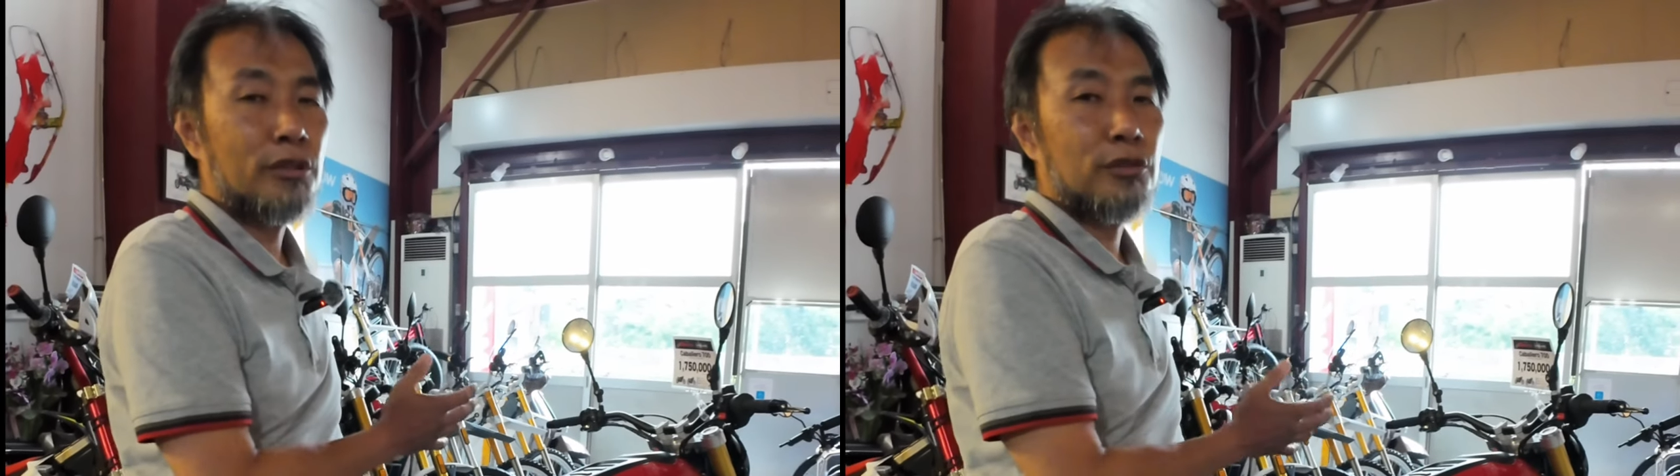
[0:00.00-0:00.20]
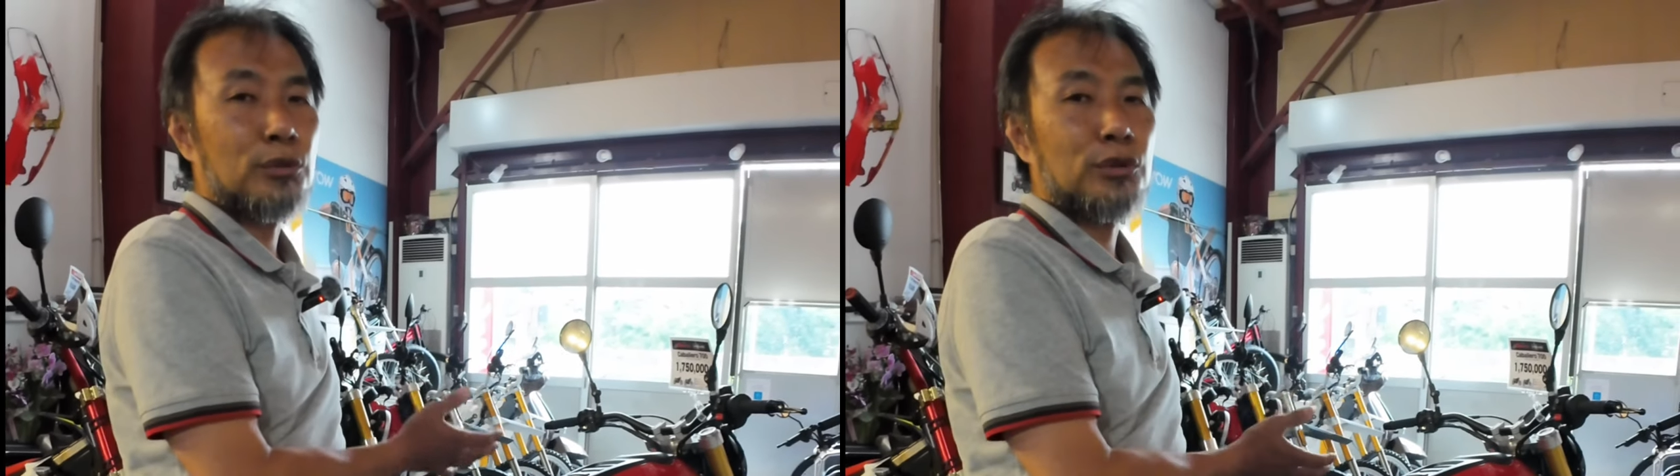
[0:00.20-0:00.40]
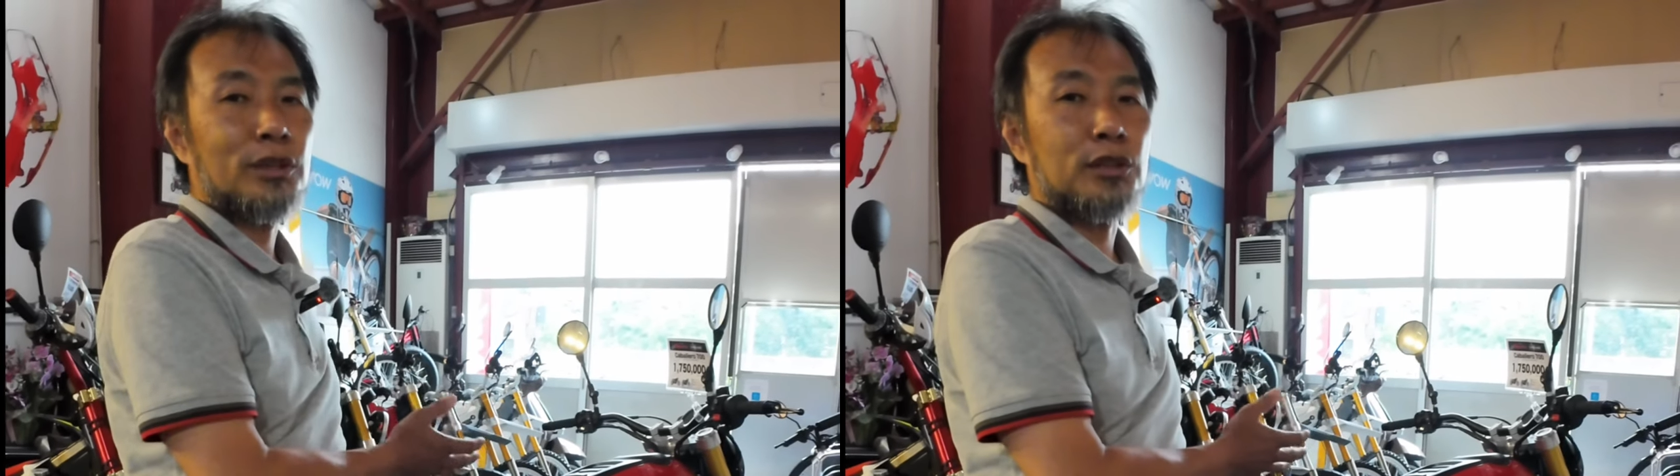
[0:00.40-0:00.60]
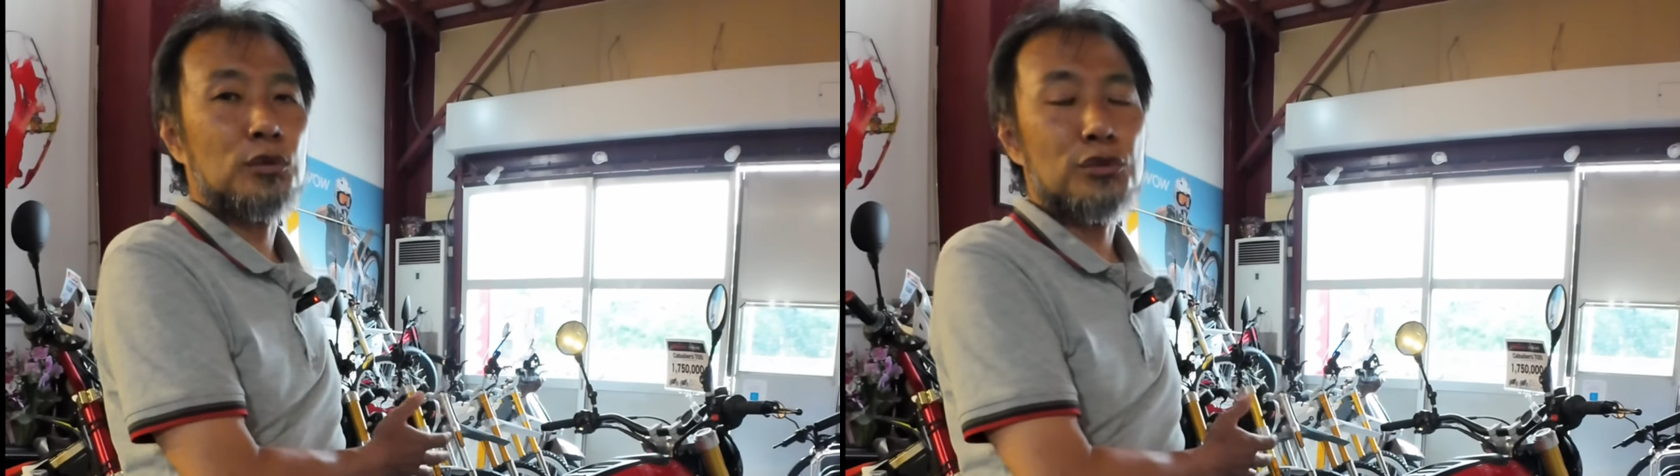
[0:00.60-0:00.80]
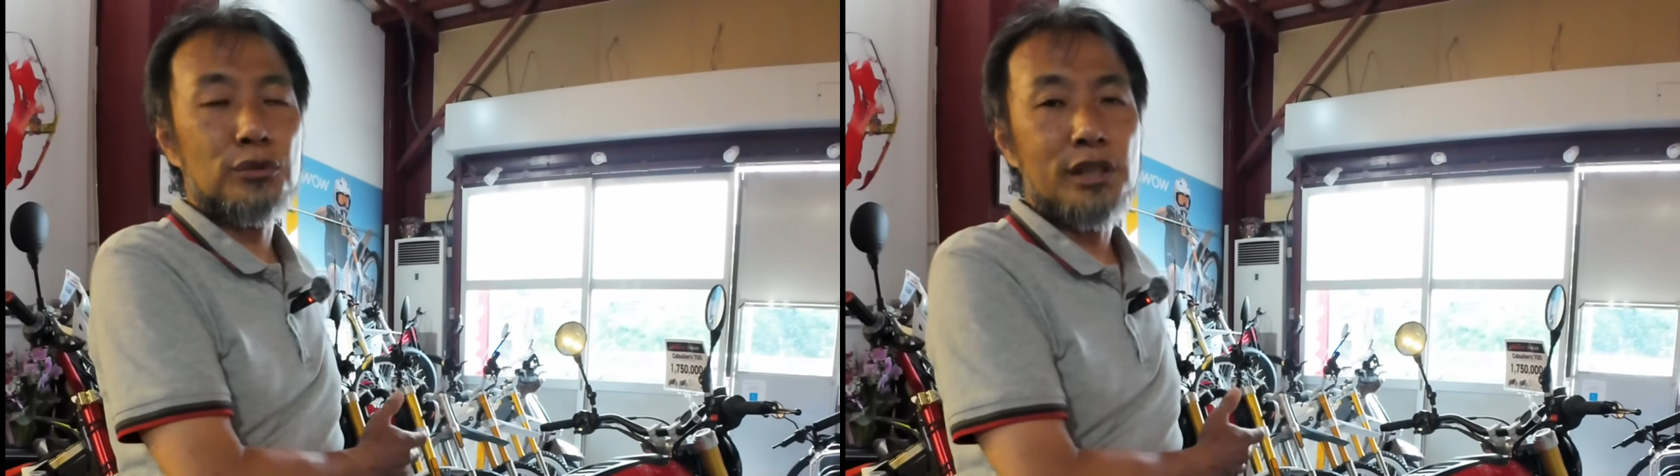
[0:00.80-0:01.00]
う創業から
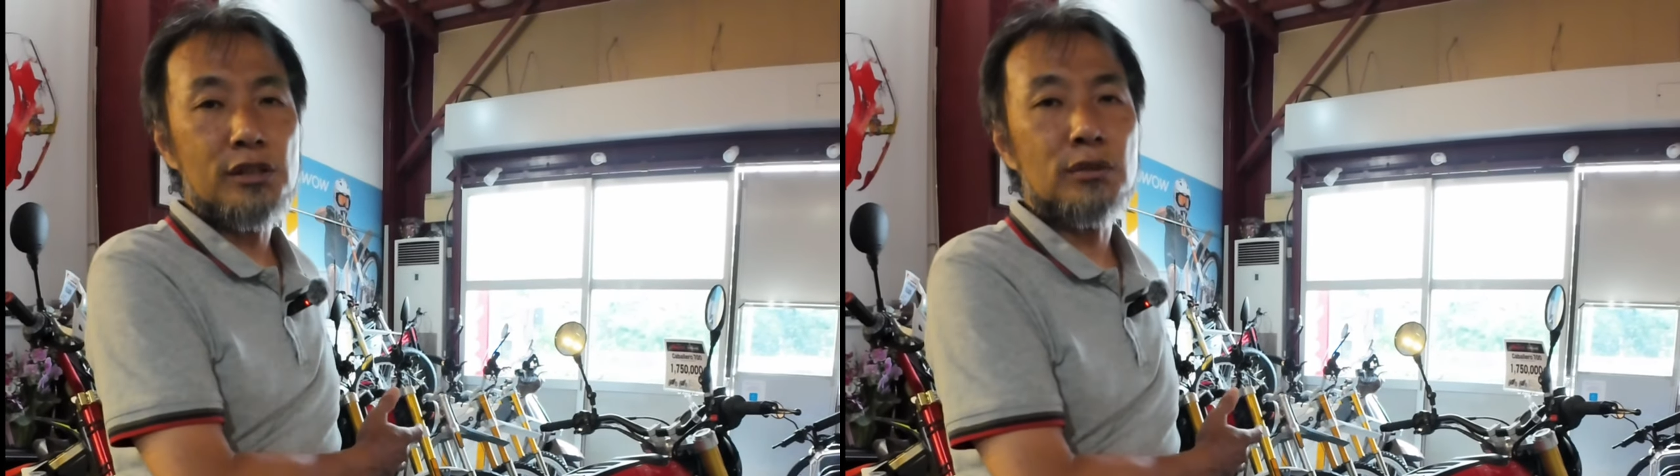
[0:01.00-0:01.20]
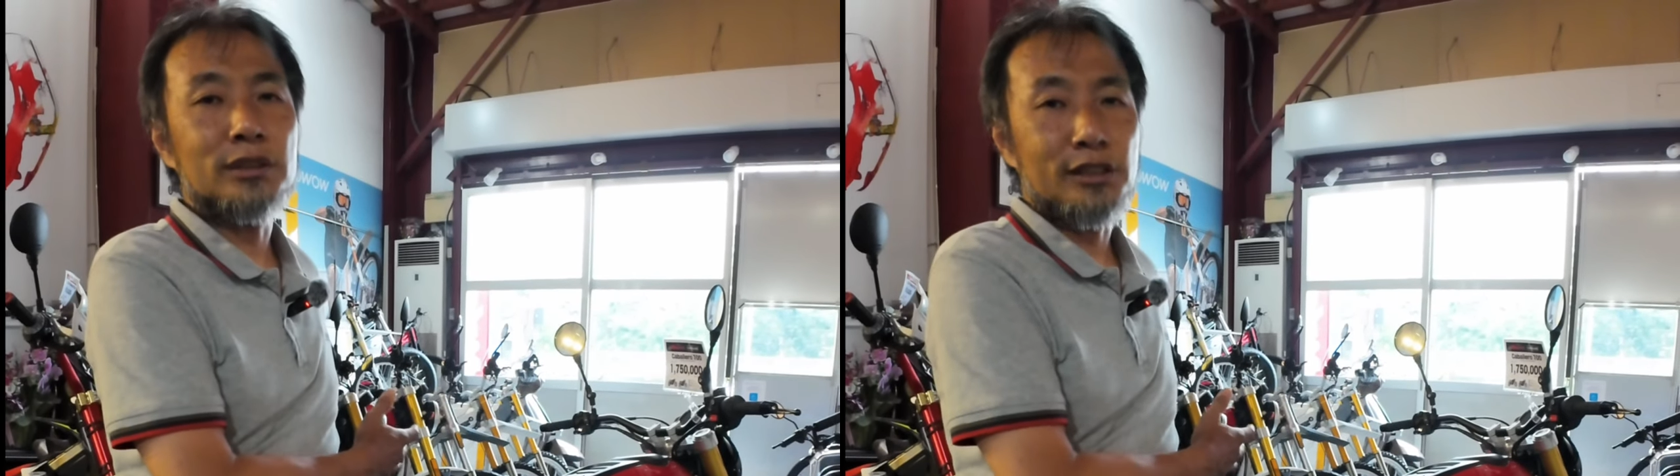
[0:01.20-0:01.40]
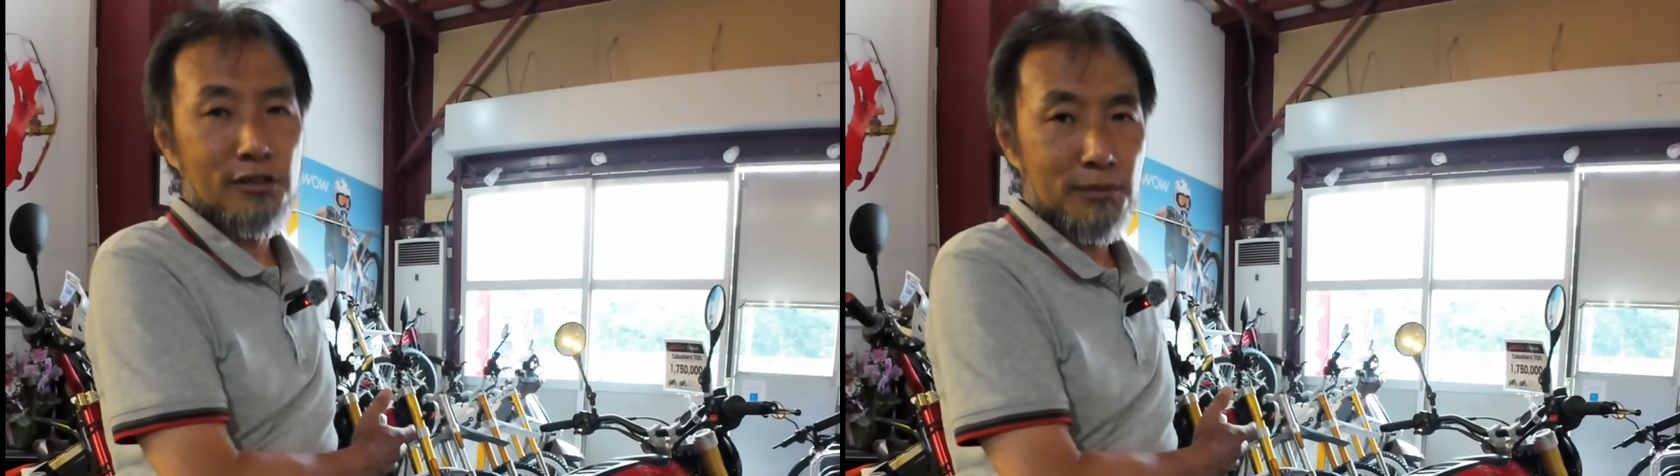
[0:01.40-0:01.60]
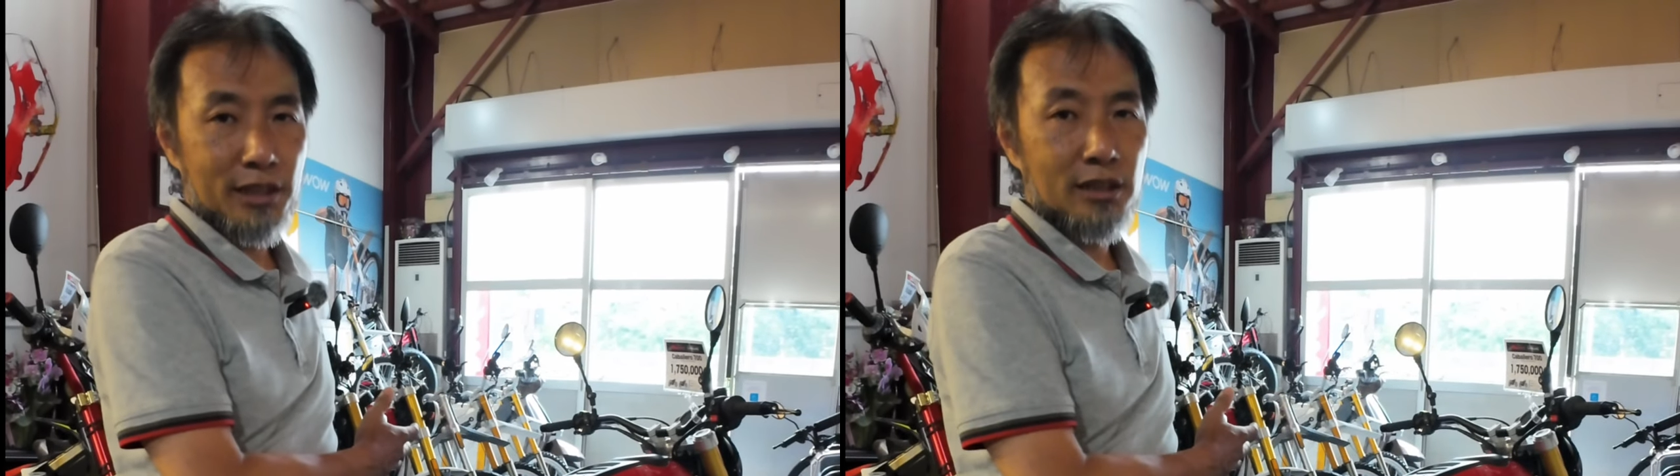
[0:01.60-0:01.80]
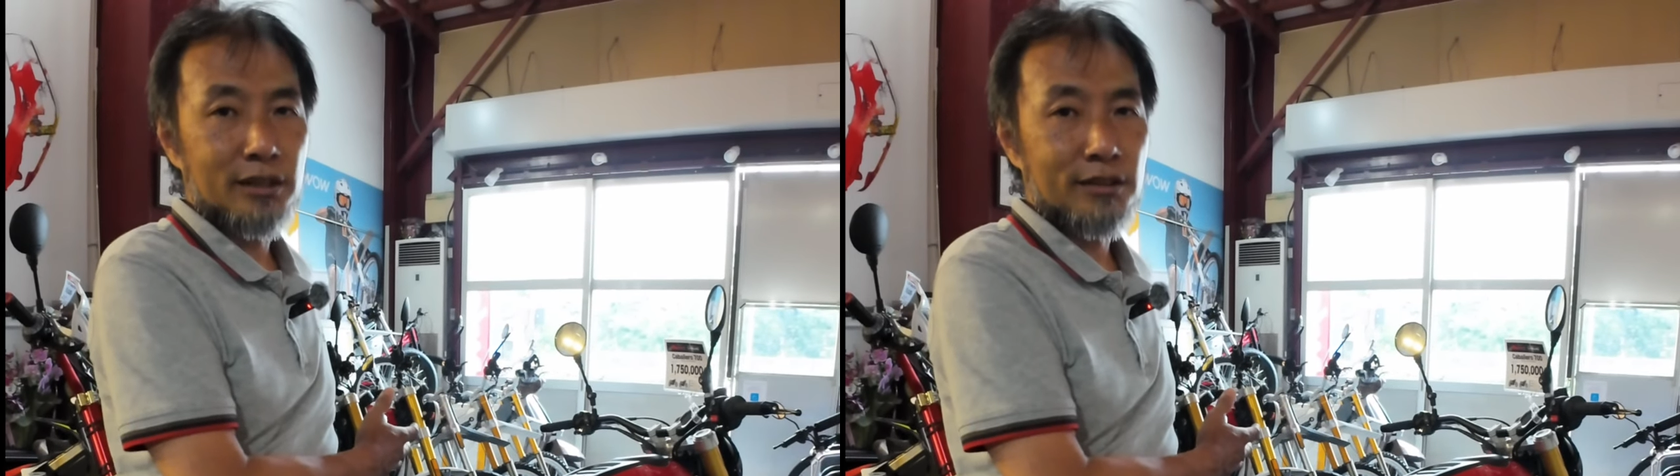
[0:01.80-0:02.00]
50年以上は経つ
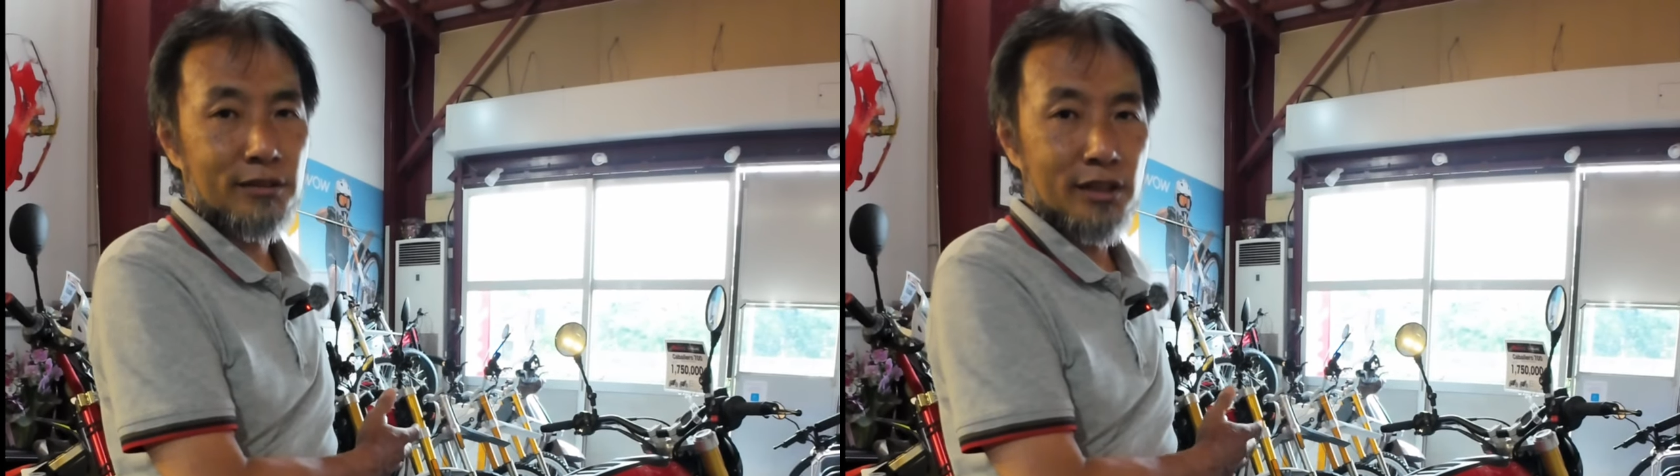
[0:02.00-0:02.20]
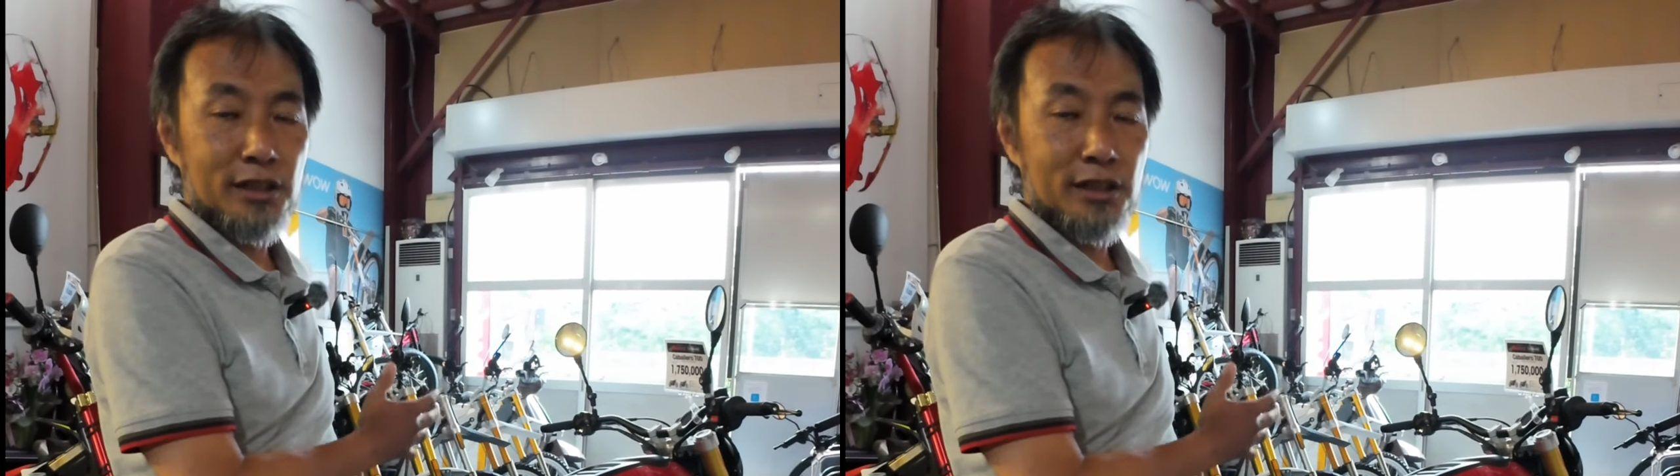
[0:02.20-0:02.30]
メーカーです